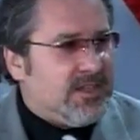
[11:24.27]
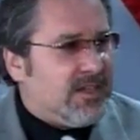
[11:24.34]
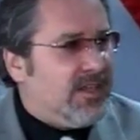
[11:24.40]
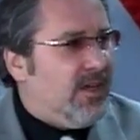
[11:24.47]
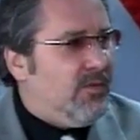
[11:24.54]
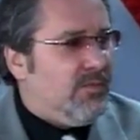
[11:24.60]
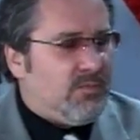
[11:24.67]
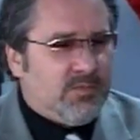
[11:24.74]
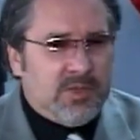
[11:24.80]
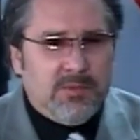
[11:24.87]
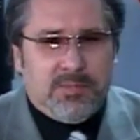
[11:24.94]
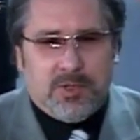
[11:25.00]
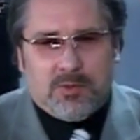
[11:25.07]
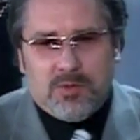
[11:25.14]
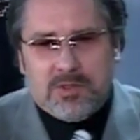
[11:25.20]
Иногда мне
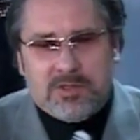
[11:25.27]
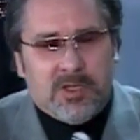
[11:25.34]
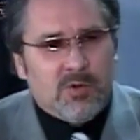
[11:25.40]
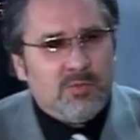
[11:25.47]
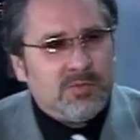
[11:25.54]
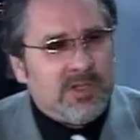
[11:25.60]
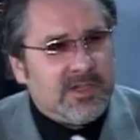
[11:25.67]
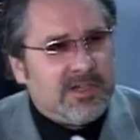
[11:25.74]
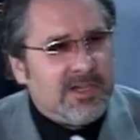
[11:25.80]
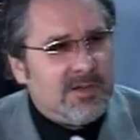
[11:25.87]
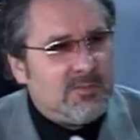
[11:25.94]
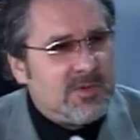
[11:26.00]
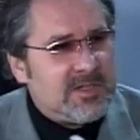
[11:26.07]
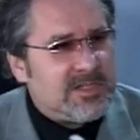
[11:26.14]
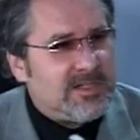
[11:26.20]
приходит на ум такая
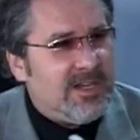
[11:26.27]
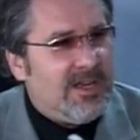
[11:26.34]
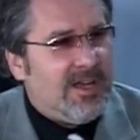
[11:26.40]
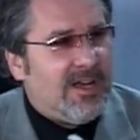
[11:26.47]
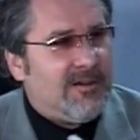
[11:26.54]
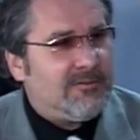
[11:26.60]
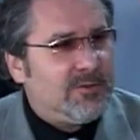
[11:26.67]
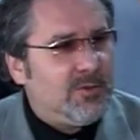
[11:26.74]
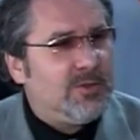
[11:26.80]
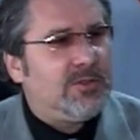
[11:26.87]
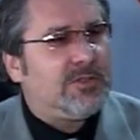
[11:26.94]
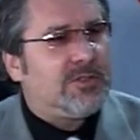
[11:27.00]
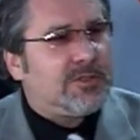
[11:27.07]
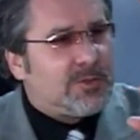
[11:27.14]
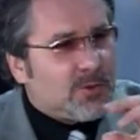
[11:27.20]
мысль, а вдруг
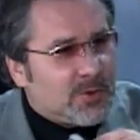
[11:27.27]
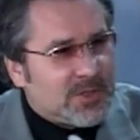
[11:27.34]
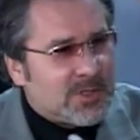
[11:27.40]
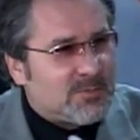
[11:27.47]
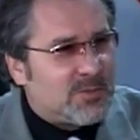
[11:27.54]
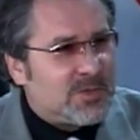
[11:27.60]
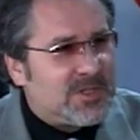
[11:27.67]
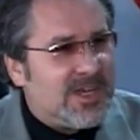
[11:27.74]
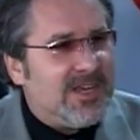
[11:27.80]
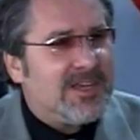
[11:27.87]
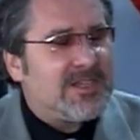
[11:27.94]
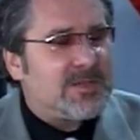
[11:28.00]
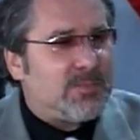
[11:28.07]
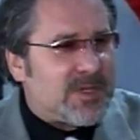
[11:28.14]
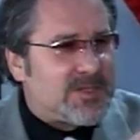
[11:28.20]
кто-нибудь
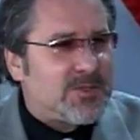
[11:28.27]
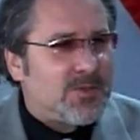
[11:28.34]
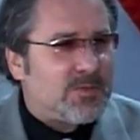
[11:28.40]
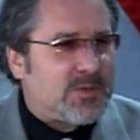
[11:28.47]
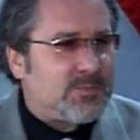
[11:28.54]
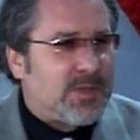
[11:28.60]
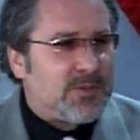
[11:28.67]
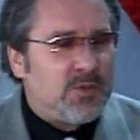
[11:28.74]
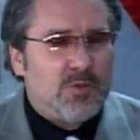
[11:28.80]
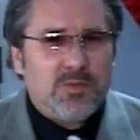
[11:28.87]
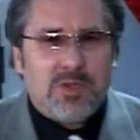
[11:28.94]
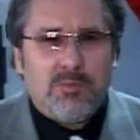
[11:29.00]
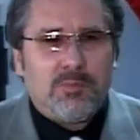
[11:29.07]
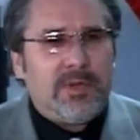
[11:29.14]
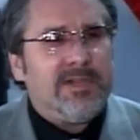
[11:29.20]
способ, с
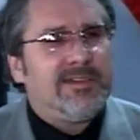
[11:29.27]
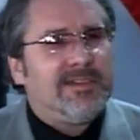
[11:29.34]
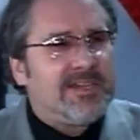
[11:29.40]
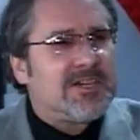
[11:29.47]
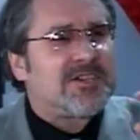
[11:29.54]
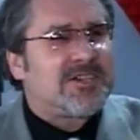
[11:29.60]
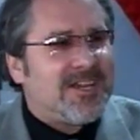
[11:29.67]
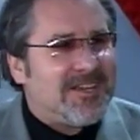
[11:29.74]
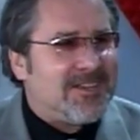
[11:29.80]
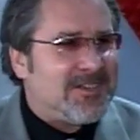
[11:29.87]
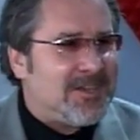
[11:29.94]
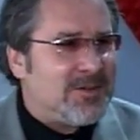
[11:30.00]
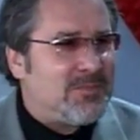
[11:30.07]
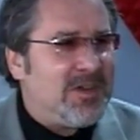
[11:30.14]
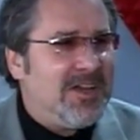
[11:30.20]
подобным
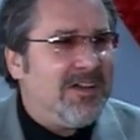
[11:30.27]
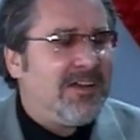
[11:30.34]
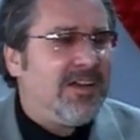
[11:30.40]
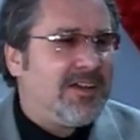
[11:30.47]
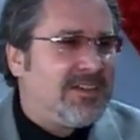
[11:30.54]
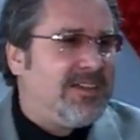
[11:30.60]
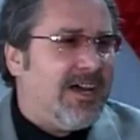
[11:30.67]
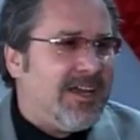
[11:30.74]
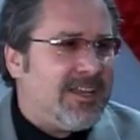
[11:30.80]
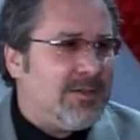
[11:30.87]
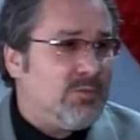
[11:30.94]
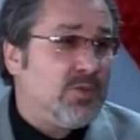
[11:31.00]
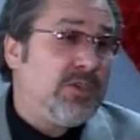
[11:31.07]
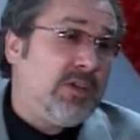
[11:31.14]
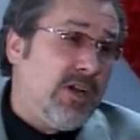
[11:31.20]
предложением
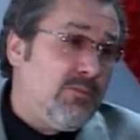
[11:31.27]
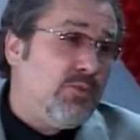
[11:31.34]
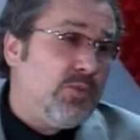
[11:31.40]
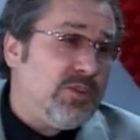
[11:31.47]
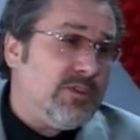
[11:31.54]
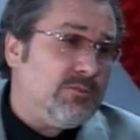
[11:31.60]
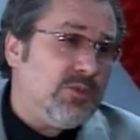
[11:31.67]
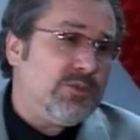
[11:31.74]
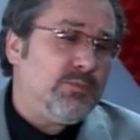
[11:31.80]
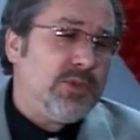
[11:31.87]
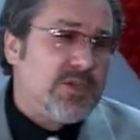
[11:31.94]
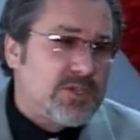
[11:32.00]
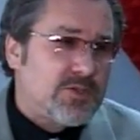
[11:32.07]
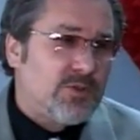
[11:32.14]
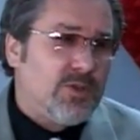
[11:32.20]
когда-нибудь, кому-нибудь
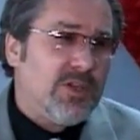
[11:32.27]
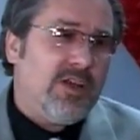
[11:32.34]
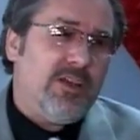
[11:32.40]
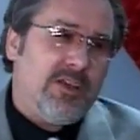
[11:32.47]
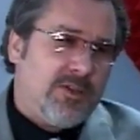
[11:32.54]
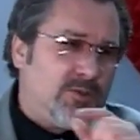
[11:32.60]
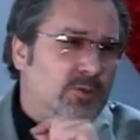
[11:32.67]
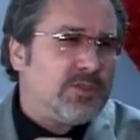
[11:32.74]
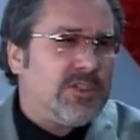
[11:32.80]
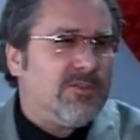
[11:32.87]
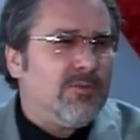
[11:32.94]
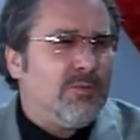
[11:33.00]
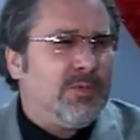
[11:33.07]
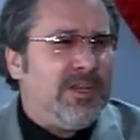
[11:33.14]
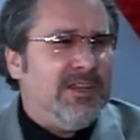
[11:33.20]
пришел, и кто-то
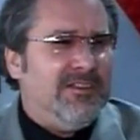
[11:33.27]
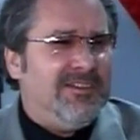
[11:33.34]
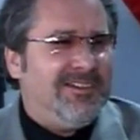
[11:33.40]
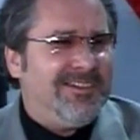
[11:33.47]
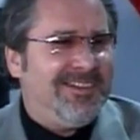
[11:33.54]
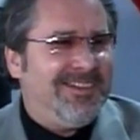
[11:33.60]
его принял.